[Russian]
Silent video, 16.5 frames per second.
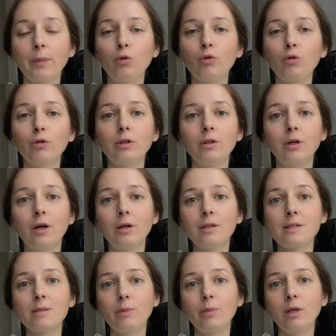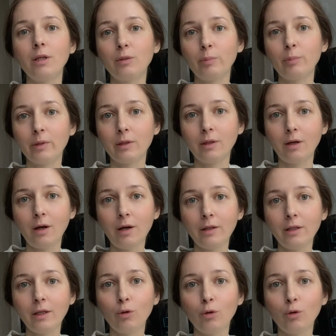но и о смене питания.